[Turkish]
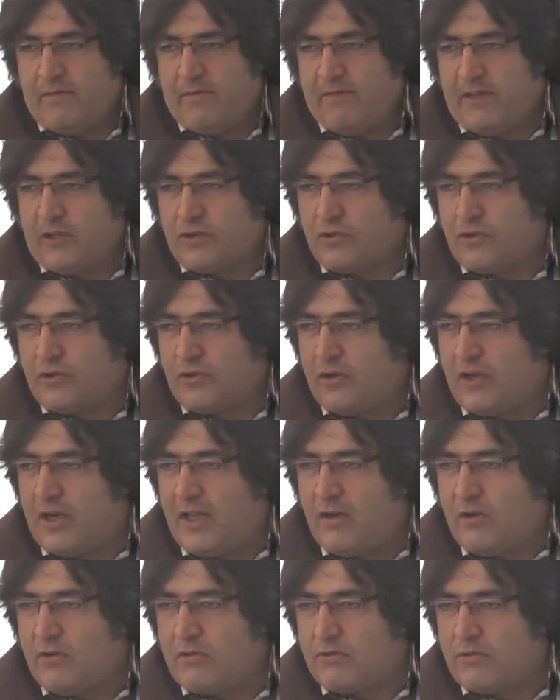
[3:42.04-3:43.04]
Ve
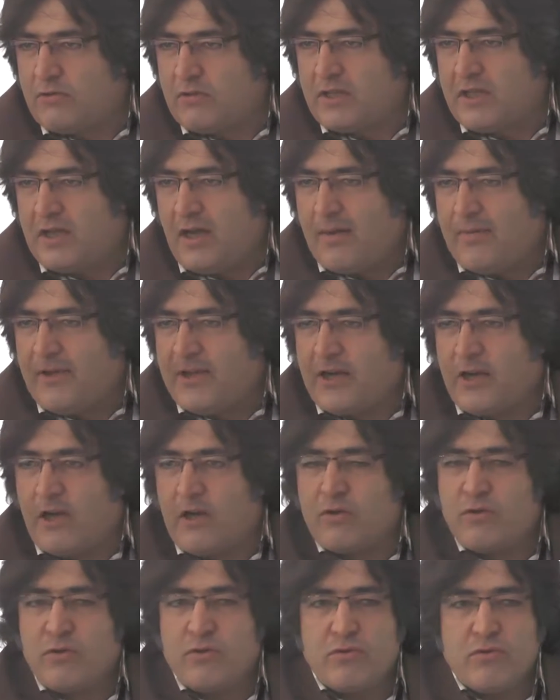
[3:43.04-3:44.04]
şükürler olsun ki
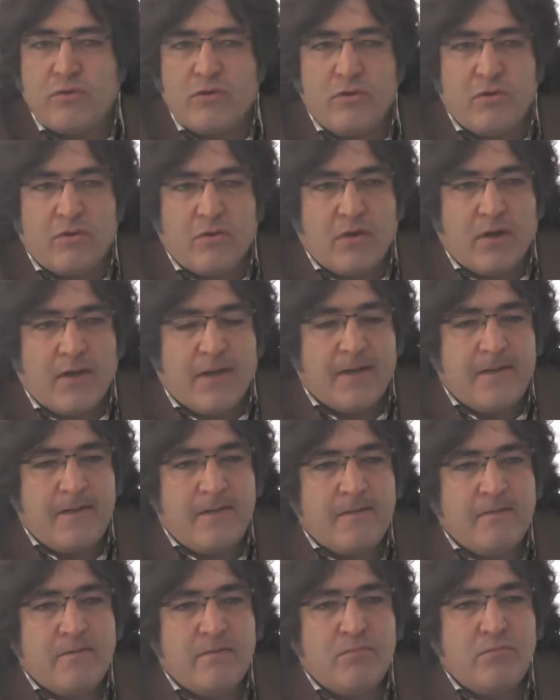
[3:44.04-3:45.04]
Amerikan Kültür Okulları
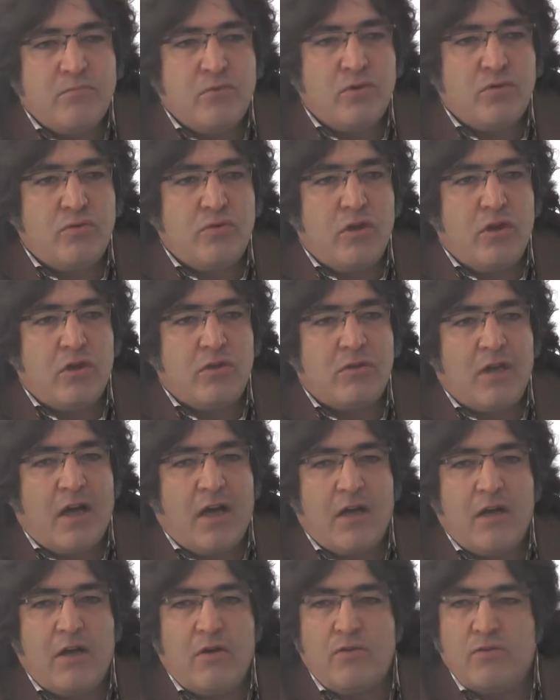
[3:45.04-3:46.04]
bu dört
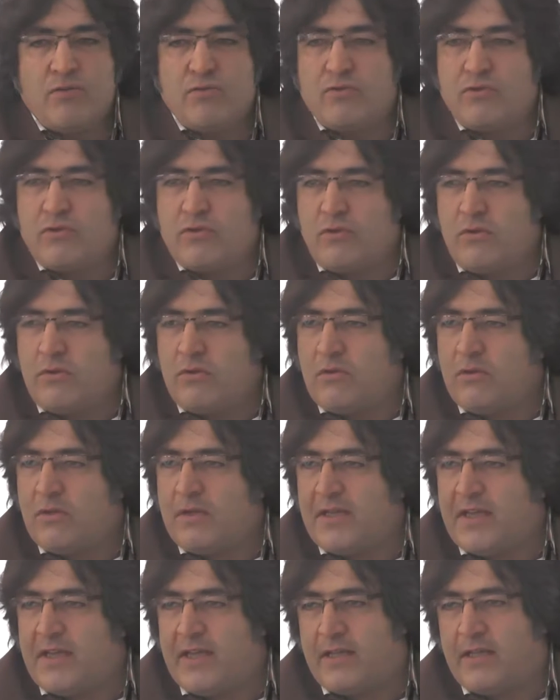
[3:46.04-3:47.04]
ana unsuru
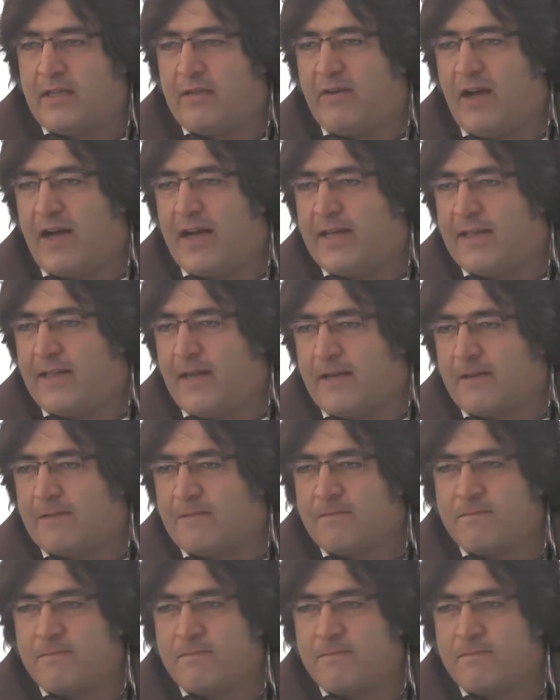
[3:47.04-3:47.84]
ihtiva eder.